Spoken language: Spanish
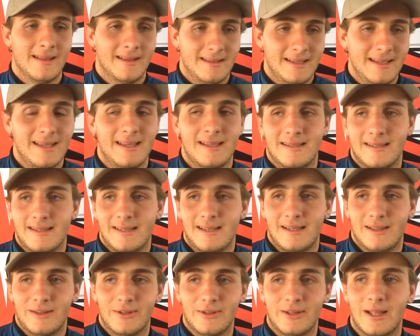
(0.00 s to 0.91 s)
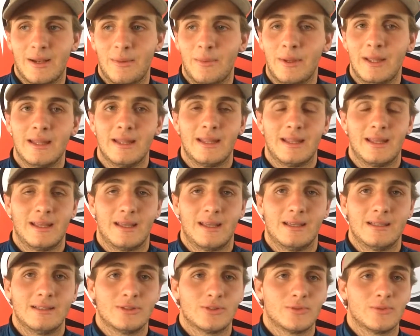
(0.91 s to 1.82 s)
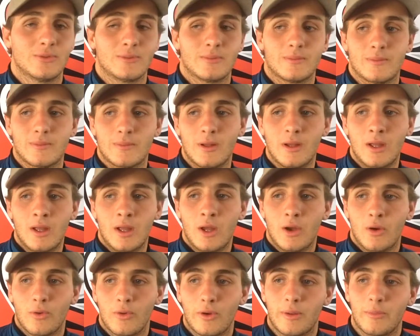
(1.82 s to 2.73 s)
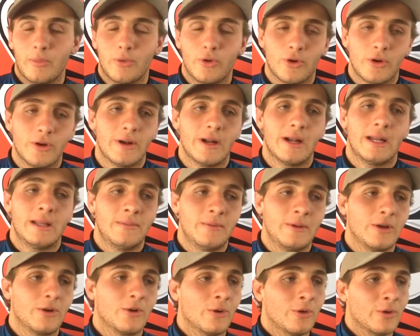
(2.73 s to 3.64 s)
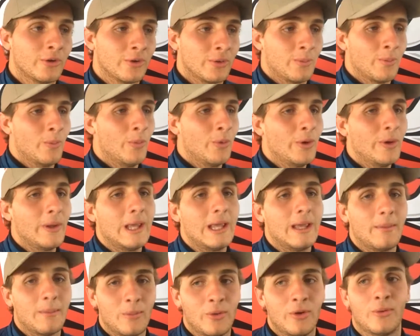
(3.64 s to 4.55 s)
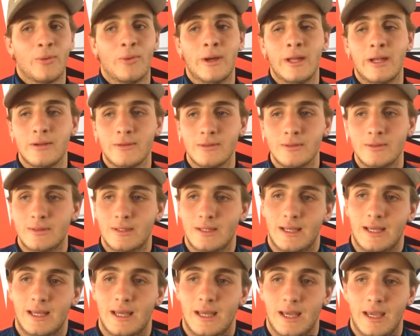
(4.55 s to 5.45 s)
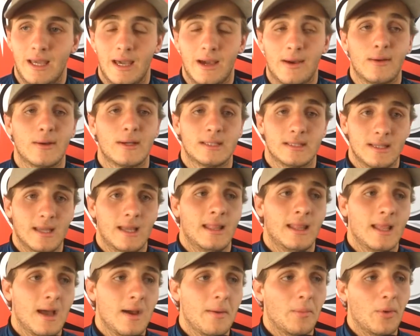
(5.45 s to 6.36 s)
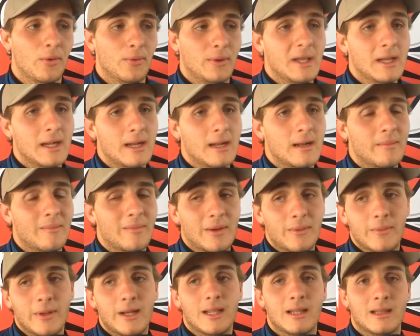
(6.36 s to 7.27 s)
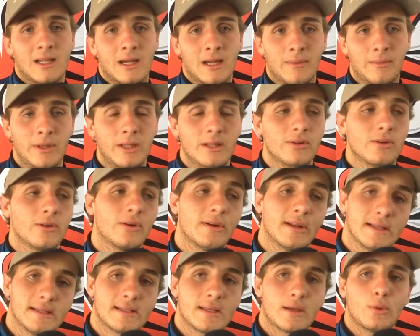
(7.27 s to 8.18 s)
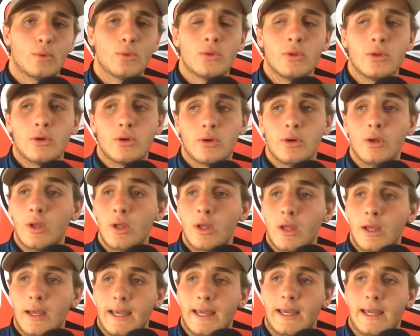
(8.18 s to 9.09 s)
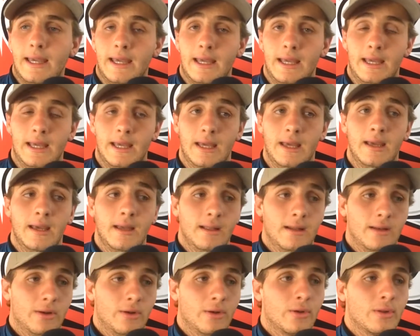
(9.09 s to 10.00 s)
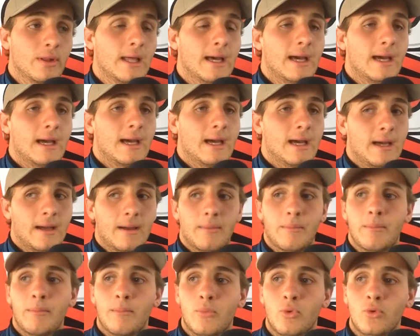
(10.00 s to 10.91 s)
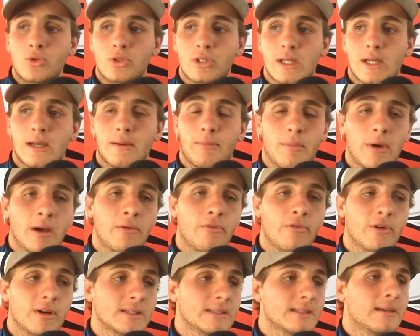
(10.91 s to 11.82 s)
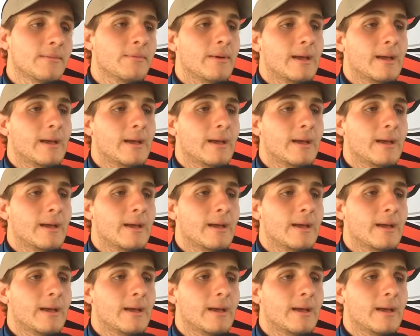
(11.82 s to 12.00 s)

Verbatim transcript: Sí, sí, totalmente. Es un, empujón anímico muy, muy bueno. Eh, aunque ya estábamos bien en el primer entrenamiento, con el segundo eh, nos da muchas más fuerzas